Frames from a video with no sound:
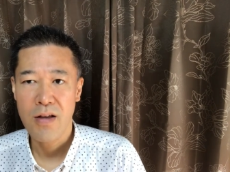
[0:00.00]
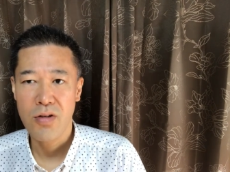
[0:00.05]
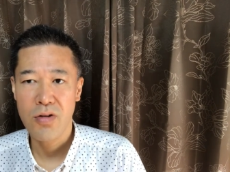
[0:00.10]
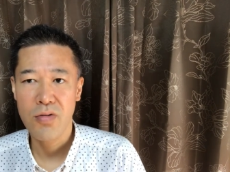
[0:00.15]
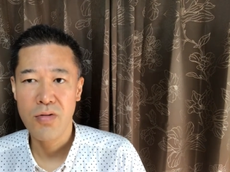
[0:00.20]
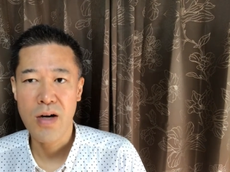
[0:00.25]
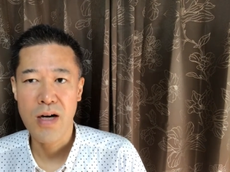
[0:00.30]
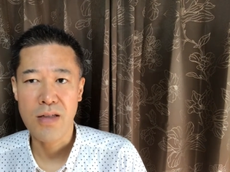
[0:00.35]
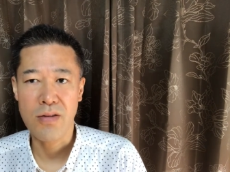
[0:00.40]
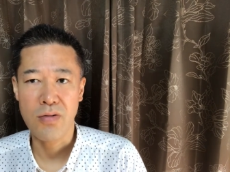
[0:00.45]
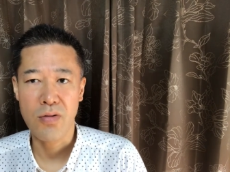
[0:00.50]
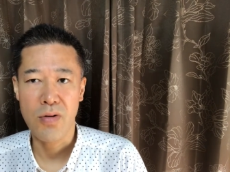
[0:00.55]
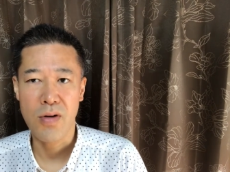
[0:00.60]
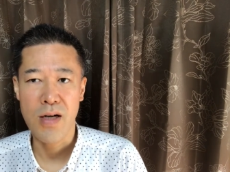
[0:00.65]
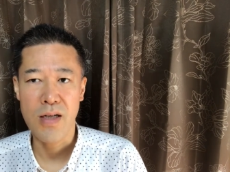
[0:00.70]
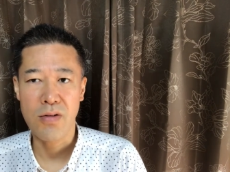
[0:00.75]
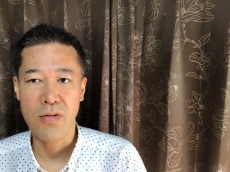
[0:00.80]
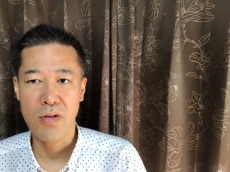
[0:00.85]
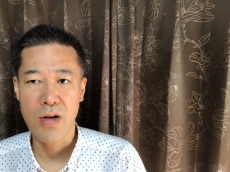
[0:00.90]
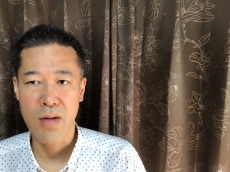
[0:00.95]

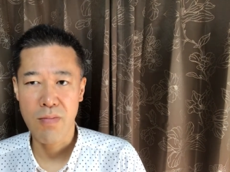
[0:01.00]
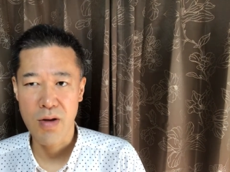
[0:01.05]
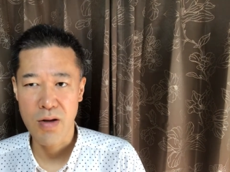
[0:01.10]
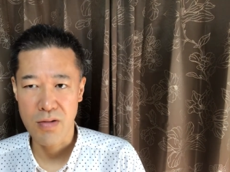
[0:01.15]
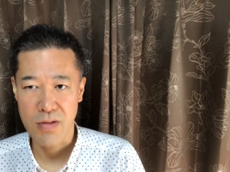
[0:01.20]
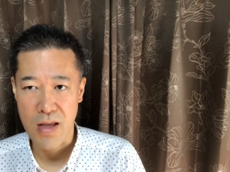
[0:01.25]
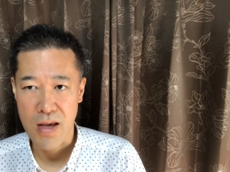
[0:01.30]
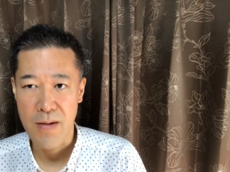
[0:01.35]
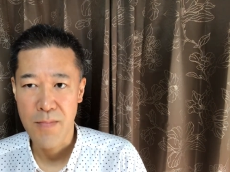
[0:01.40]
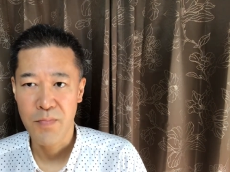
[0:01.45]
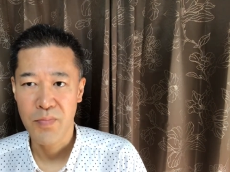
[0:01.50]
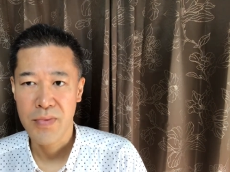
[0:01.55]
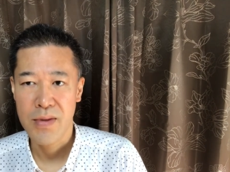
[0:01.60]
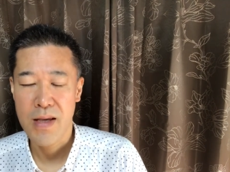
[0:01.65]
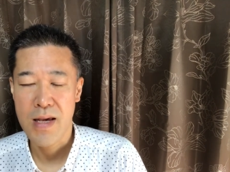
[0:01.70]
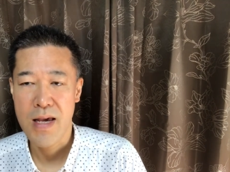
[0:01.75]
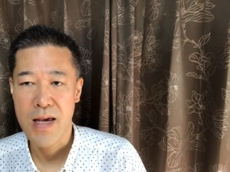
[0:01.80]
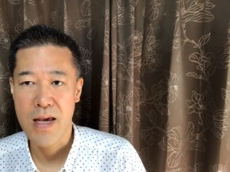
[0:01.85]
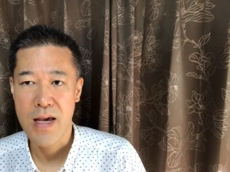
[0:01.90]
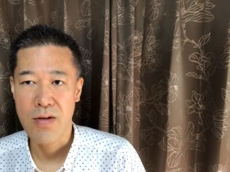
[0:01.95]
デュアーズホワイトラベルで
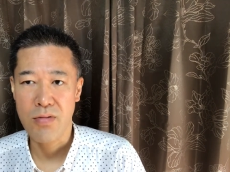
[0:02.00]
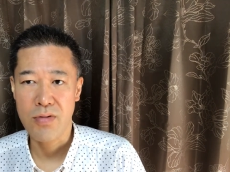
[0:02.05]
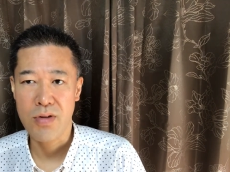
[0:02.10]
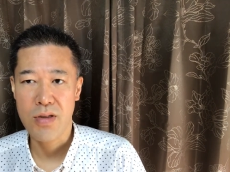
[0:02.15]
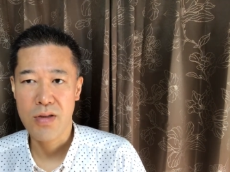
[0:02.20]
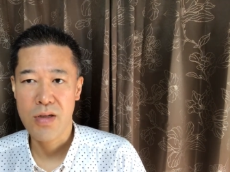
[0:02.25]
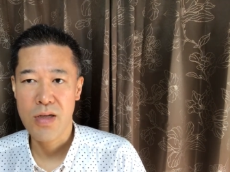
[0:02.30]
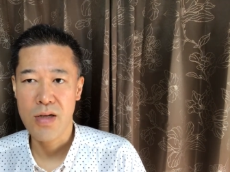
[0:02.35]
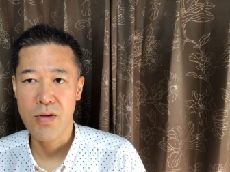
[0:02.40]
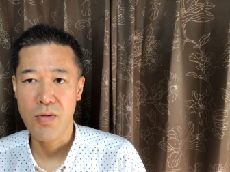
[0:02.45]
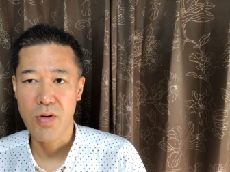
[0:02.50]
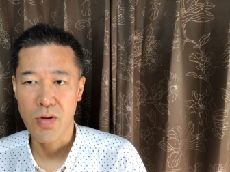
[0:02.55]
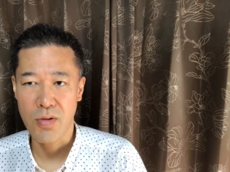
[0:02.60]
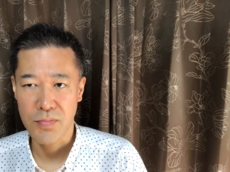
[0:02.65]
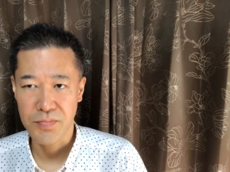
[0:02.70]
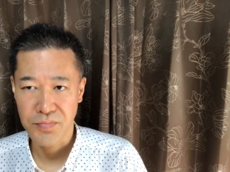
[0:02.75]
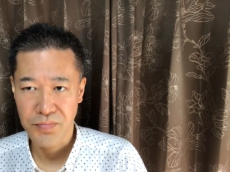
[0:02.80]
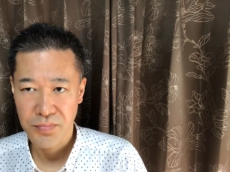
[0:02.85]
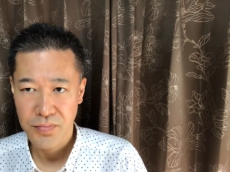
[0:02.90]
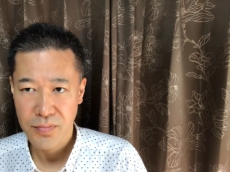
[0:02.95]

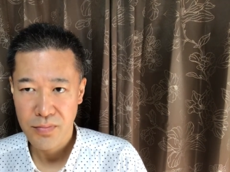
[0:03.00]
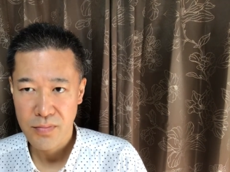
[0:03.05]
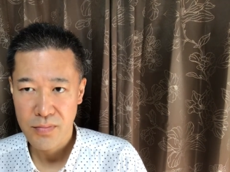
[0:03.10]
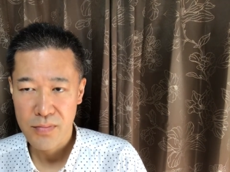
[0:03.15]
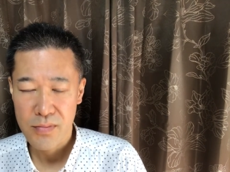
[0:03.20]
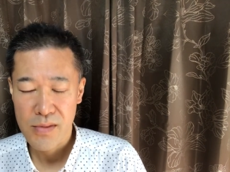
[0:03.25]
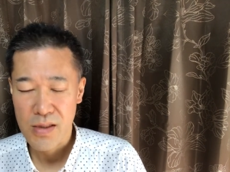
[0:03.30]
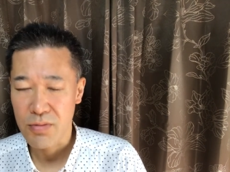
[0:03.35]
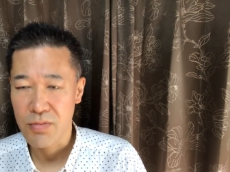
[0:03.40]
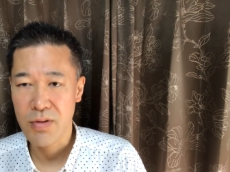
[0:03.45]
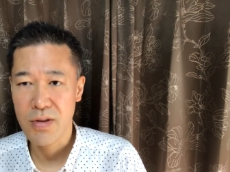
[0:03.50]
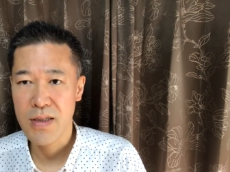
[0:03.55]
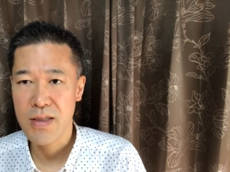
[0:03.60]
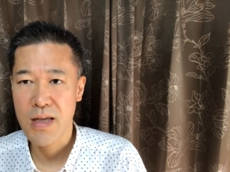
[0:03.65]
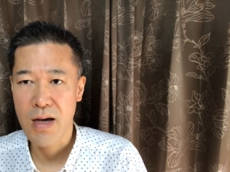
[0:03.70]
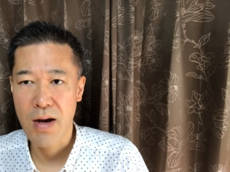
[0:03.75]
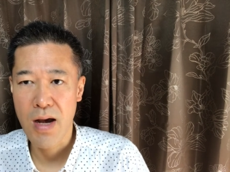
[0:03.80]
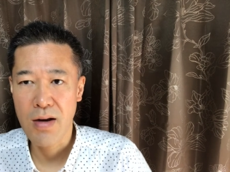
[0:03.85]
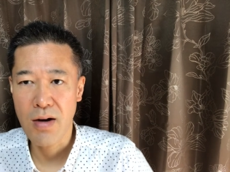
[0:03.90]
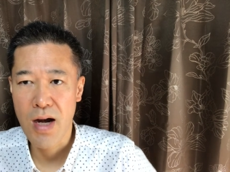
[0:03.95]

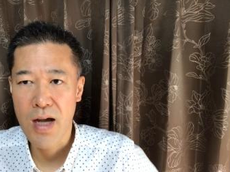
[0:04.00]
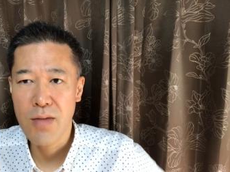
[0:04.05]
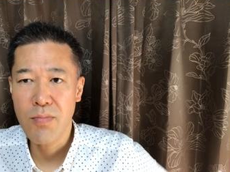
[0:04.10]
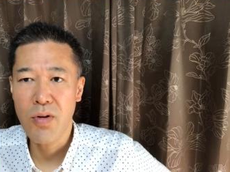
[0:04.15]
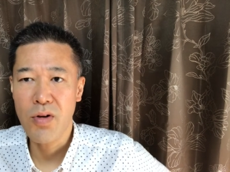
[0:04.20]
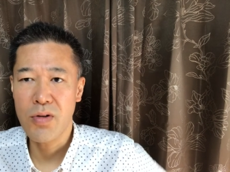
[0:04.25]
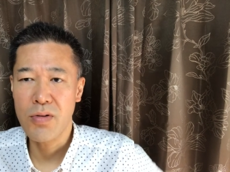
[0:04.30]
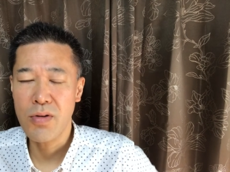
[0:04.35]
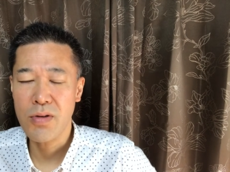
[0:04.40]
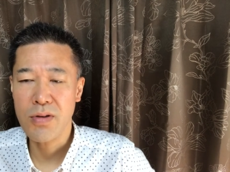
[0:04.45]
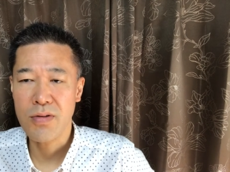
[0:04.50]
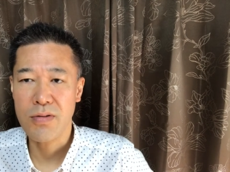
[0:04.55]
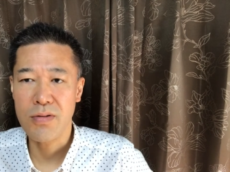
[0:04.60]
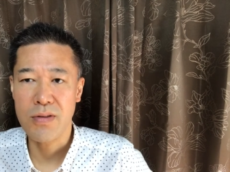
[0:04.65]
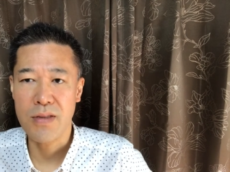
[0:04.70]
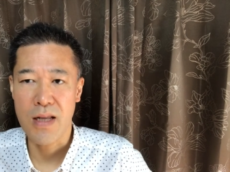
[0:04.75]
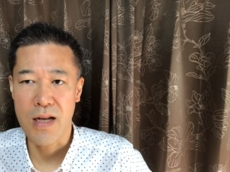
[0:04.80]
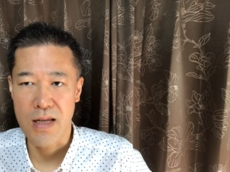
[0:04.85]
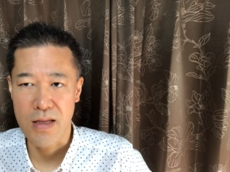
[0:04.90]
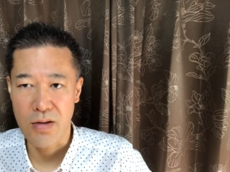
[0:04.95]
ハイボールを作っ
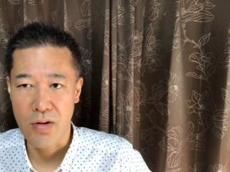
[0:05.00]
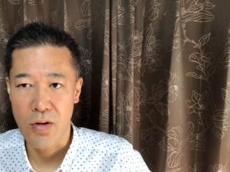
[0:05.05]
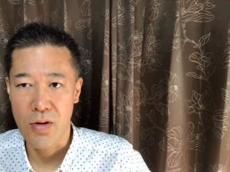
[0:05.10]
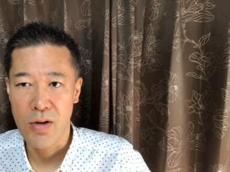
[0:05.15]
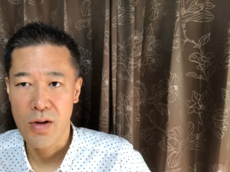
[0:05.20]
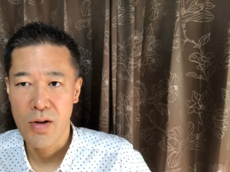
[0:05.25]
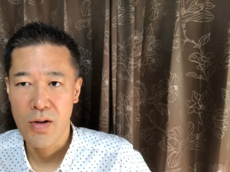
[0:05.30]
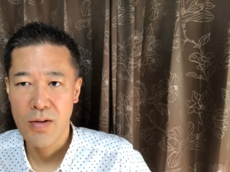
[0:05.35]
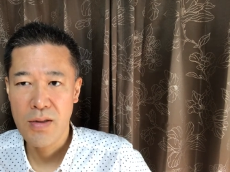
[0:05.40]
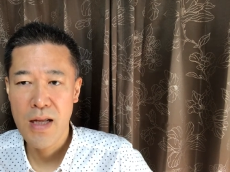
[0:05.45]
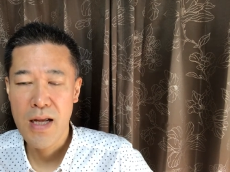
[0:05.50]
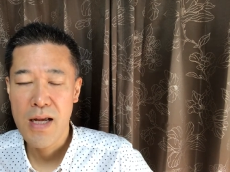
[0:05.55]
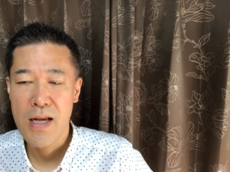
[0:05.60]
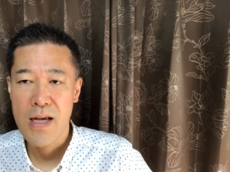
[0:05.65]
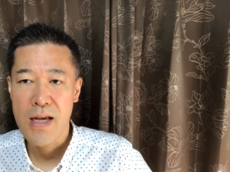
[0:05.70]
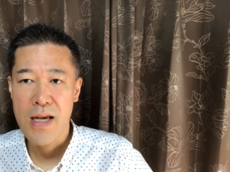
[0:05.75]
たらいいと。で、